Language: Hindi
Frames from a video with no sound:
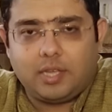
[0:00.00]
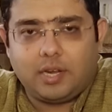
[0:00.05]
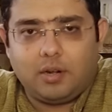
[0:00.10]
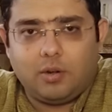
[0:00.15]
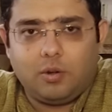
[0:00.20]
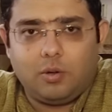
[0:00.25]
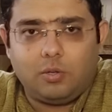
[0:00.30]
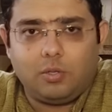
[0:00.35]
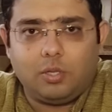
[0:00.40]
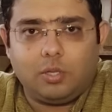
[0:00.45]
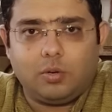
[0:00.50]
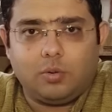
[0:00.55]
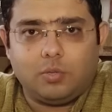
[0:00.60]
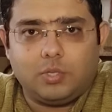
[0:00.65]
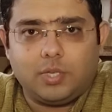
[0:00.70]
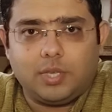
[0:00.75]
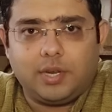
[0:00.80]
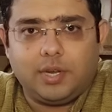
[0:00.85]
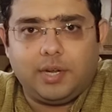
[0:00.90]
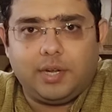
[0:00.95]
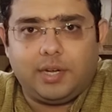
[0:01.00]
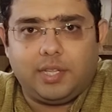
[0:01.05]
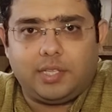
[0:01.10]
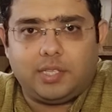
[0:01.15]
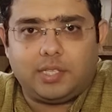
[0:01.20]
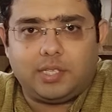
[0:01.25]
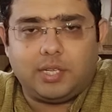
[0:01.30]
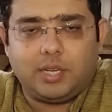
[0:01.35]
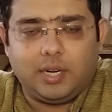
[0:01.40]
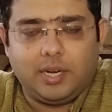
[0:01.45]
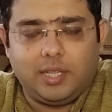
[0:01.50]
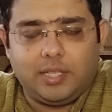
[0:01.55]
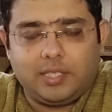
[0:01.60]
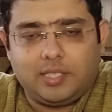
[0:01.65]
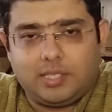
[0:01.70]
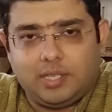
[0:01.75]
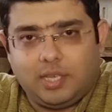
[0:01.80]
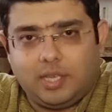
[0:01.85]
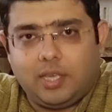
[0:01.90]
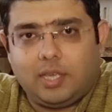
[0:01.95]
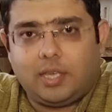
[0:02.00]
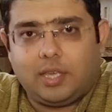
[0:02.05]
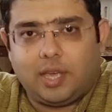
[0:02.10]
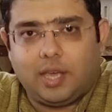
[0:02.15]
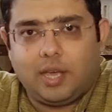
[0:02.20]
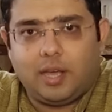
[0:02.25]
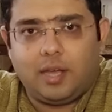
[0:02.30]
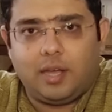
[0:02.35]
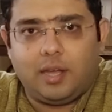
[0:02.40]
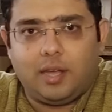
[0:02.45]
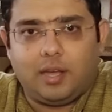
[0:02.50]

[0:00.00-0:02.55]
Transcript: गेट ऑन टू द नोजिंग एंड टेस्टिंग लेट्स सी कि क्या